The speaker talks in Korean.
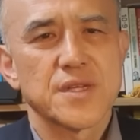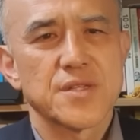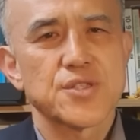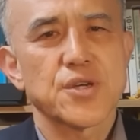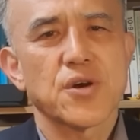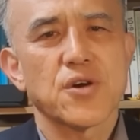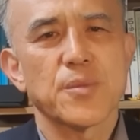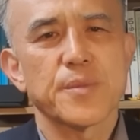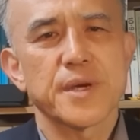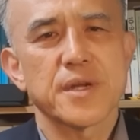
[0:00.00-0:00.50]

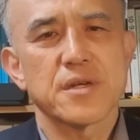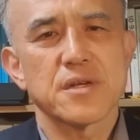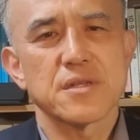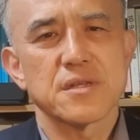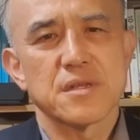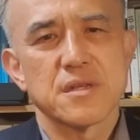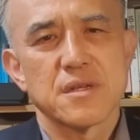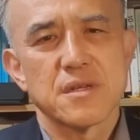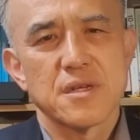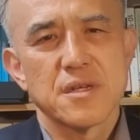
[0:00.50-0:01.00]

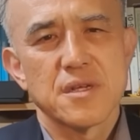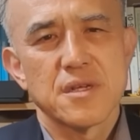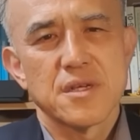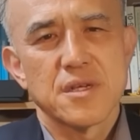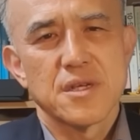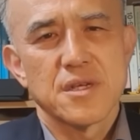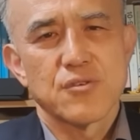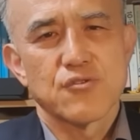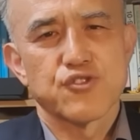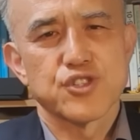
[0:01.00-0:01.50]
처음에는
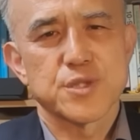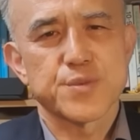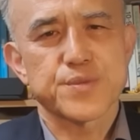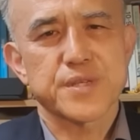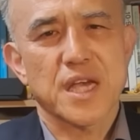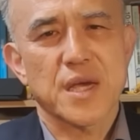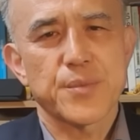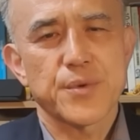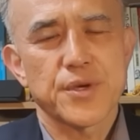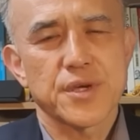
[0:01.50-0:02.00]

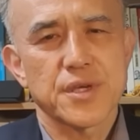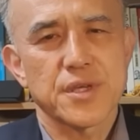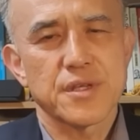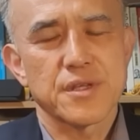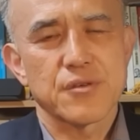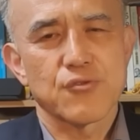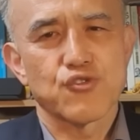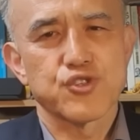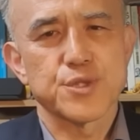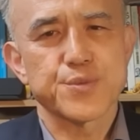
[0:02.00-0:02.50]

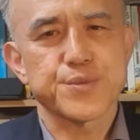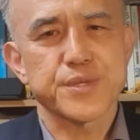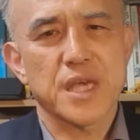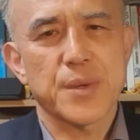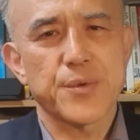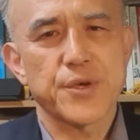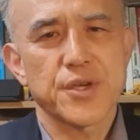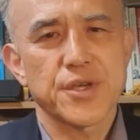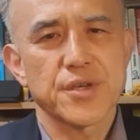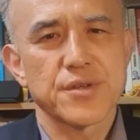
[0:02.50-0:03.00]
94명인
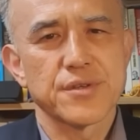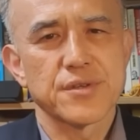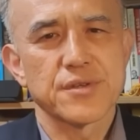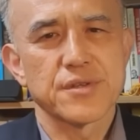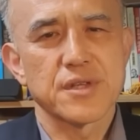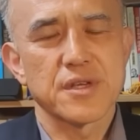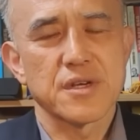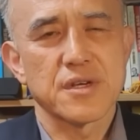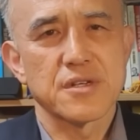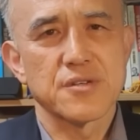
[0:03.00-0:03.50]

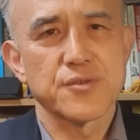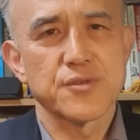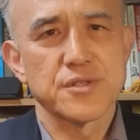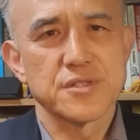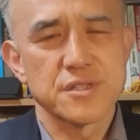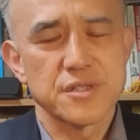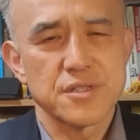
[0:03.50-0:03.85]
93명이었는데